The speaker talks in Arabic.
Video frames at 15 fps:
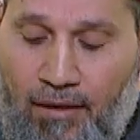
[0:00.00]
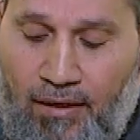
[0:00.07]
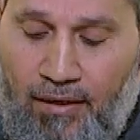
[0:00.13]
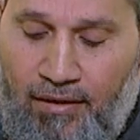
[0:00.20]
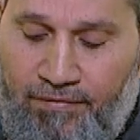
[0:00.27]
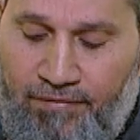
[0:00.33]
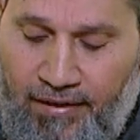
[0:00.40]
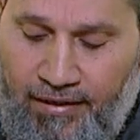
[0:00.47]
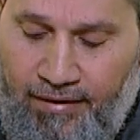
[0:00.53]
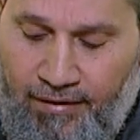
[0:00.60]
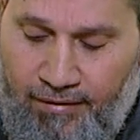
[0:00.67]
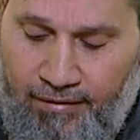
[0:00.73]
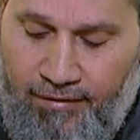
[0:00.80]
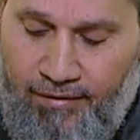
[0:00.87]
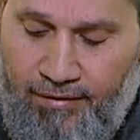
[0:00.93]
اه الفجر
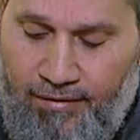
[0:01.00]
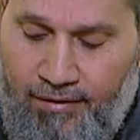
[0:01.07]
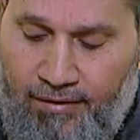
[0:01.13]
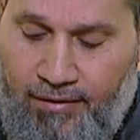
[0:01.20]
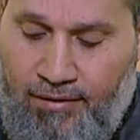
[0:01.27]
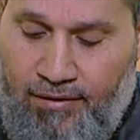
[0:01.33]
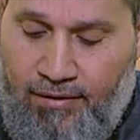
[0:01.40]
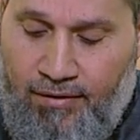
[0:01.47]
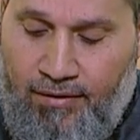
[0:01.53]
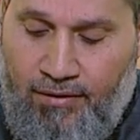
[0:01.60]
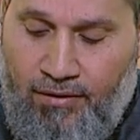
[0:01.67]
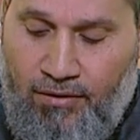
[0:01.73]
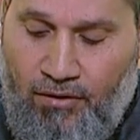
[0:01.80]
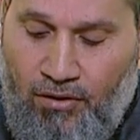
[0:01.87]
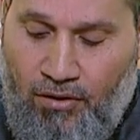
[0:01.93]
صلاة الفجر
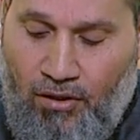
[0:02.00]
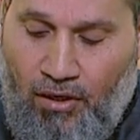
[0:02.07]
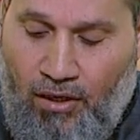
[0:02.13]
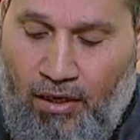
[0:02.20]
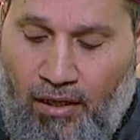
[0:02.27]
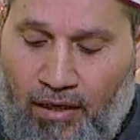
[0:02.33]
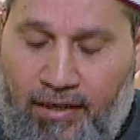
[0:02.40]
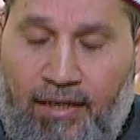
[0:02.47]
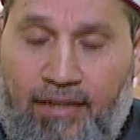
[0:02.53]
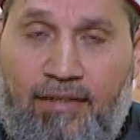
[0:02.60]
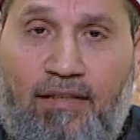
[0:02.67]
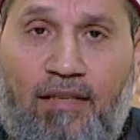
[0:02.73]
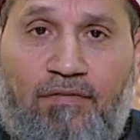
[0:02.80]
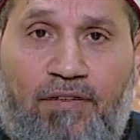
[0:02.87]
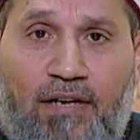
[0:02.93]
يا شيخ اه ركعتين
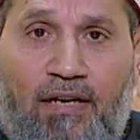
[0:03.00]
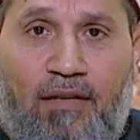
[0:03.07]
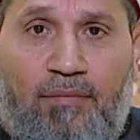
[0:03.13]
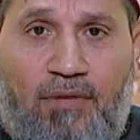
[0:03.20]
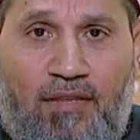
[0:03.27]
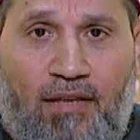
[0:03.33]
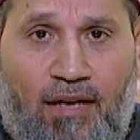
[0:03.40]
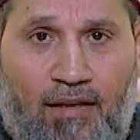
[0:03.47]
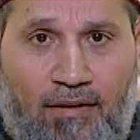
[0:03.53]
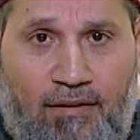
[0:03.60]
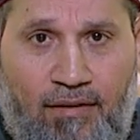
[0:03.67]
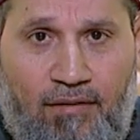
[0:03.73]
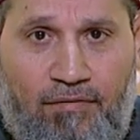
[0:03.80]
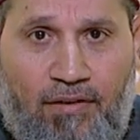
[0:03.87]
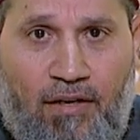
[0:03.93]
آه. الفجر بتسع
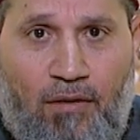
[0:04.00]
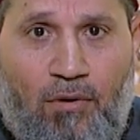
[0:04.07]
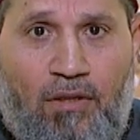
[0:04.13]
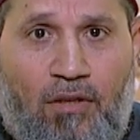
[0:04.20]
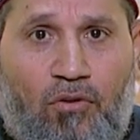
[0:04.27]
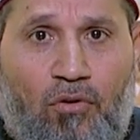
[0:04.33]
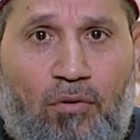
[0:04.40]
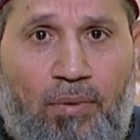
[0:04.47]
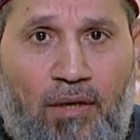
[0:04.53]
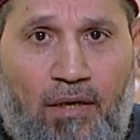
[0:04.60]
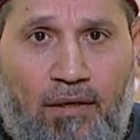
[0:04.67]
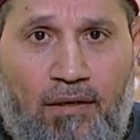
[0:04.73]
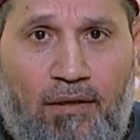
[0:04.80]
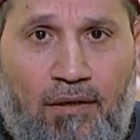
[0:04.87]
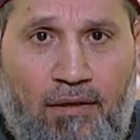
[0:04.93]
ركعتين الفجر ولا الصبح؟